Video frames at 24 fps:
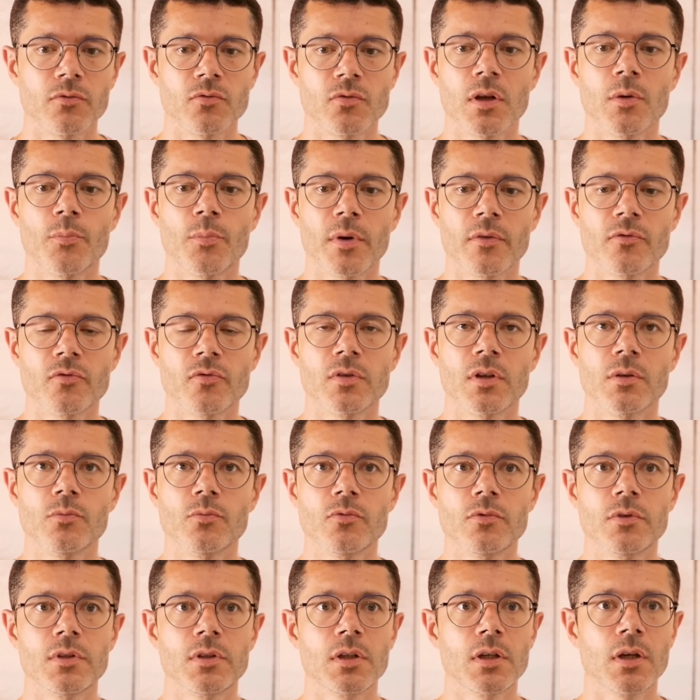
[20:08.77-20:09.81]
Vous n'allez pas vous
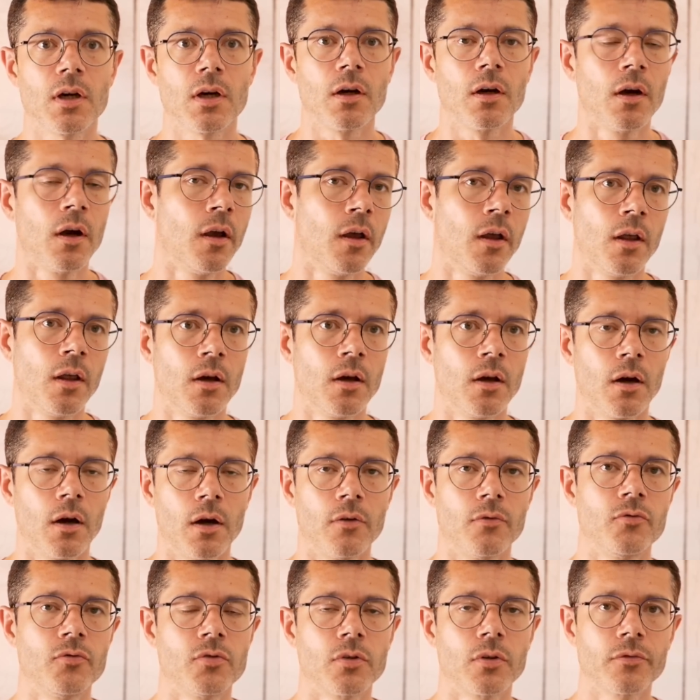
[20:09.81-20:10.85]
amuser à,
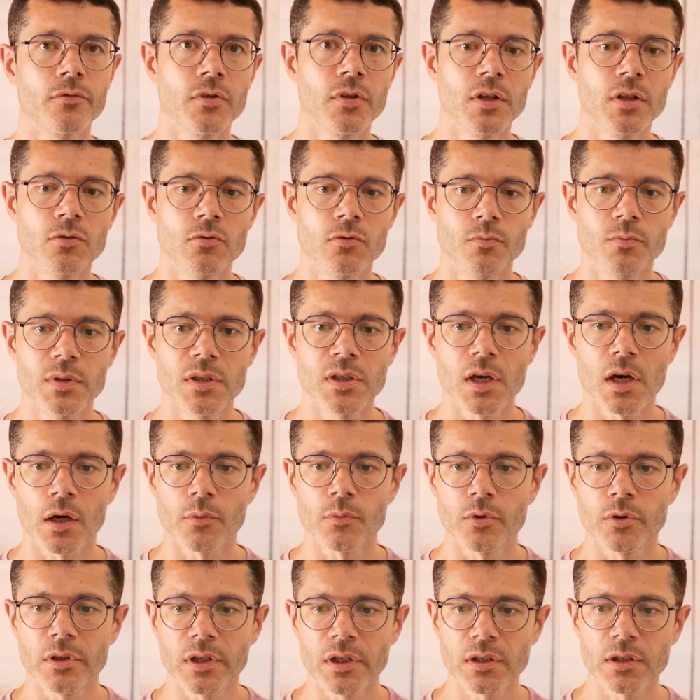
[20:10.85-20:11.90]
vous enfiler du
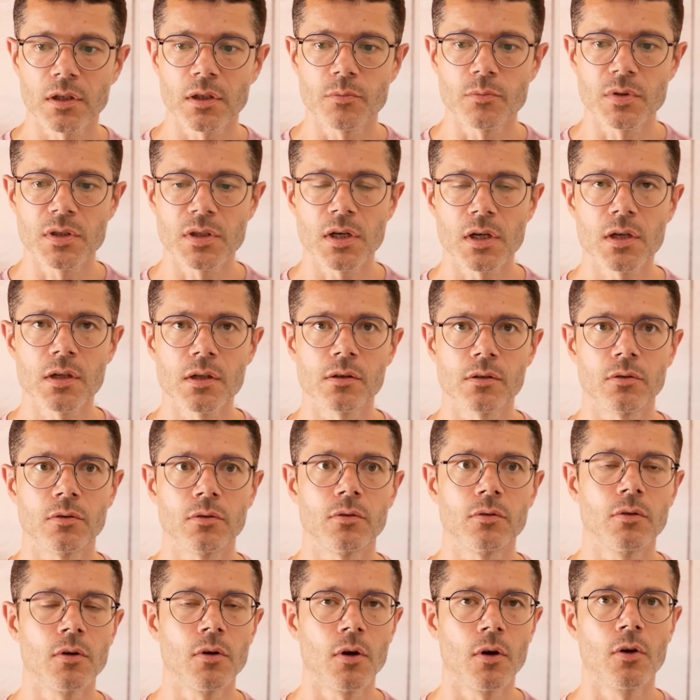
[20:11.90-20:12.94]
bicarbonate comme ça,
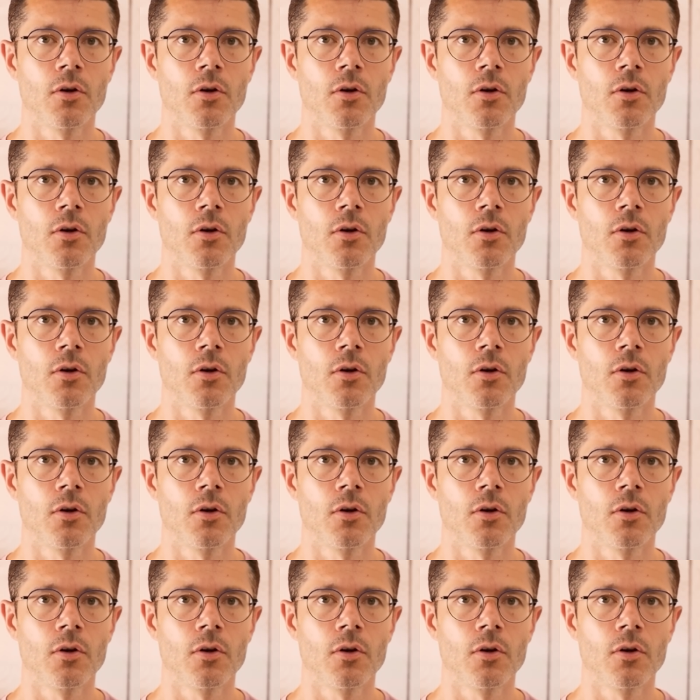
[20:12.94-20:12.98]
euh,